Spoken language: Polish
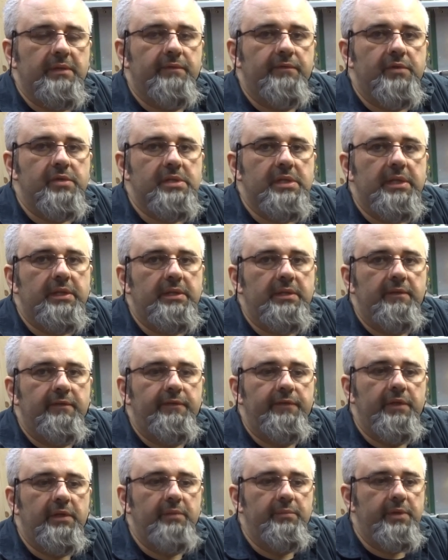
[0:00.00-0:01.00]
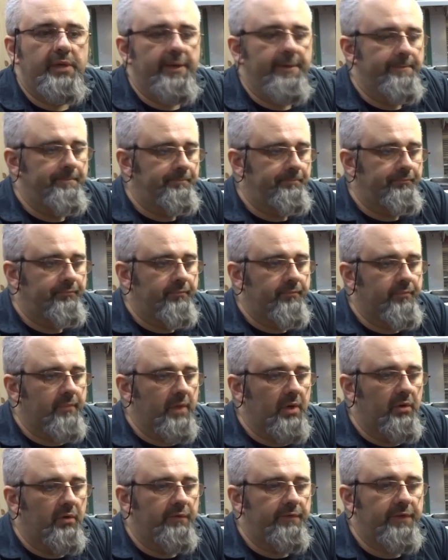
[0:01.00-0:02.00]
w ostatnim filmie
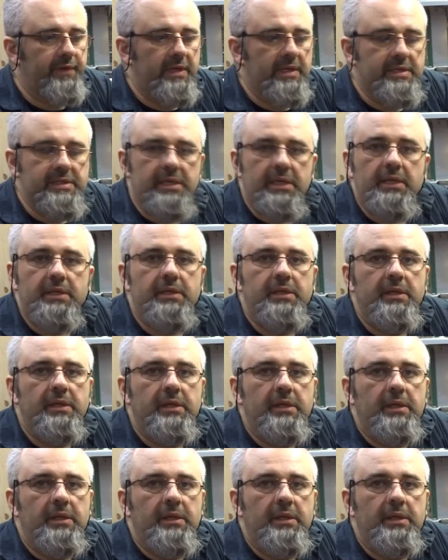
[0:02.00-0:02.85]
o frezach